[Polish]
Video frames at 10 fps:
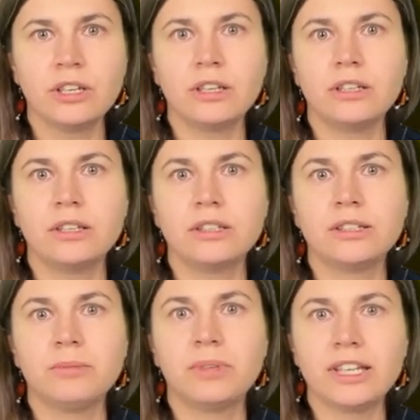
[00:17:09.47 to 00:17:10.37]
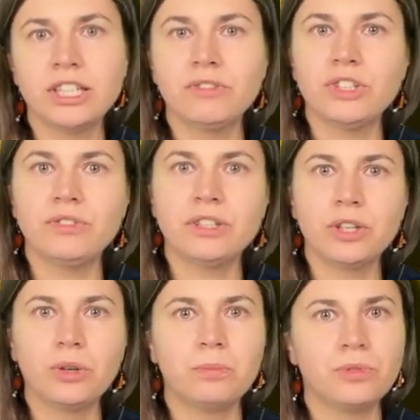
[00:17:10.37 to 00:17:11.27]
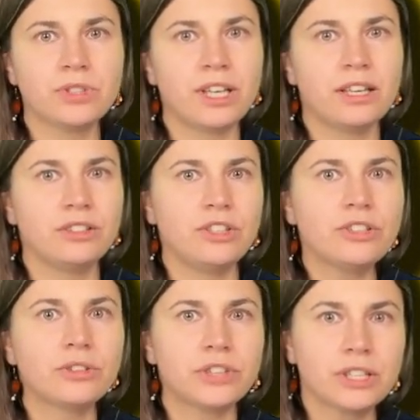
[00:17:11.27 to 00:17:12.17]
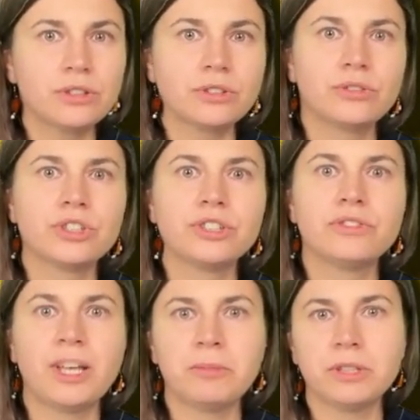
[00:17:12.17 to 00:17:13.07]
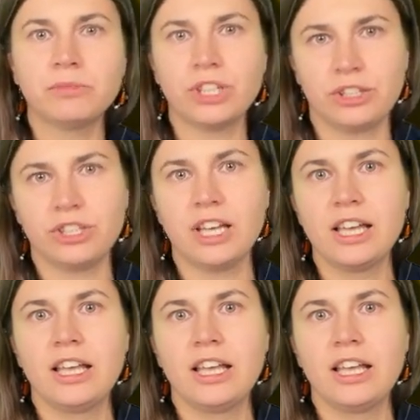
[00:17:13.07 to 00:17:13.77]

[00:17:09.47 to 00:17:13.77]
e, z Bractwa Świętego Piusa X, którzy w tamtym czasie